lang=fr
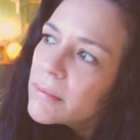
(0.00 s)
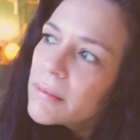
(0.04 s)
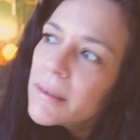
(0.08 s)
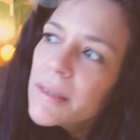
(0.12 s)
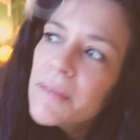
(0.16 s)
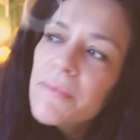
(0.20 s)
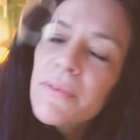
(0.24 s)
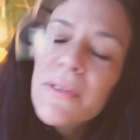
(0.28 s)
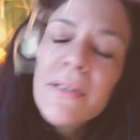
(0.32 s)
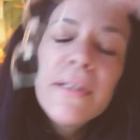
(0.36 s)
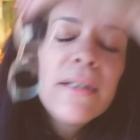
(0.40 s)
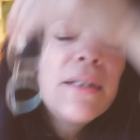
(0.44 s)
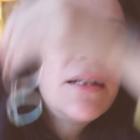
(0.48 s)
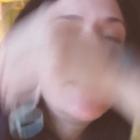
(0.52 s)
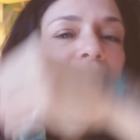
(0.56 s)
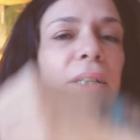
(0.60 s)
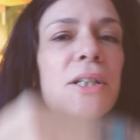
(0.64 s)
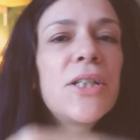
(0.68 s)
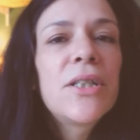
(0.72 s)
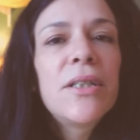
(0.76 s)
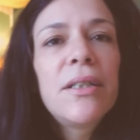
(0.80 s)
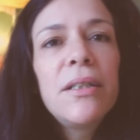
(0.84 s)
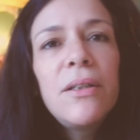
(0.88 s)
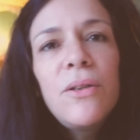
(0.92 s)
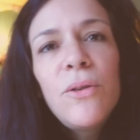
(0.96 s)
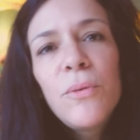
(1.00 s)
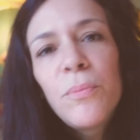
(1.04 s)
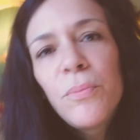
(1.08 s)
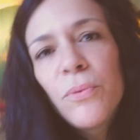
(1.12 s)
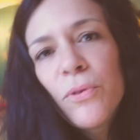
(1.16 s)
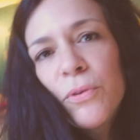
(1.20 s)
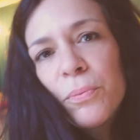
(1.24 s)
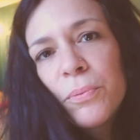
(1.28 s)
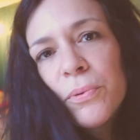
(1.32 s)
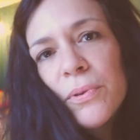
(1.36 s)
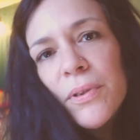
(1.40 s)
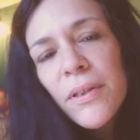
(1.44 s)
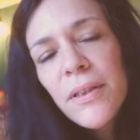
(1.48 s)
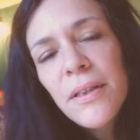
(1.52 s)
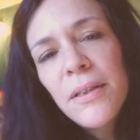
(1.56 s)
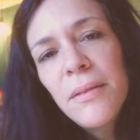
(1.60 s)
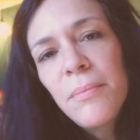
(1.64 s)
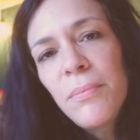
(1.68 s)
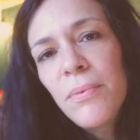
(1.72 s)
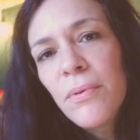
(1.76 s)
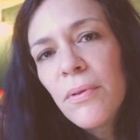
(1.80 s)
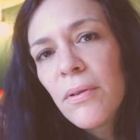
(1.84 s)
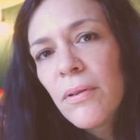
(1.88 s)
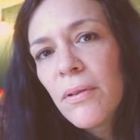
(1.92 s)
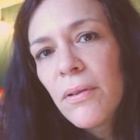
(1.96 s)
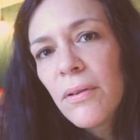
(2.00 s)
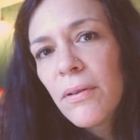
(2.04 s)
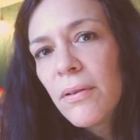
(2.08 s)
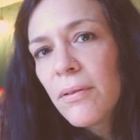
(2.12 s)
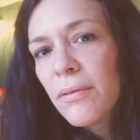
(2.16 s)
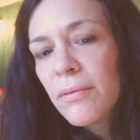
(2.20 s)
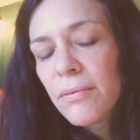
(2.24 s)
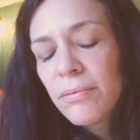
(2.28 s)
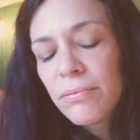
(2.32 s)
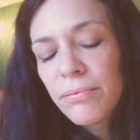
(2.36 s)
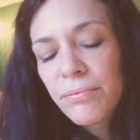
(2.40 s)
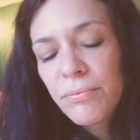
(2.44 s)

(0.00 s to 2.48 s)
éviter d'acheter le plus possible euh,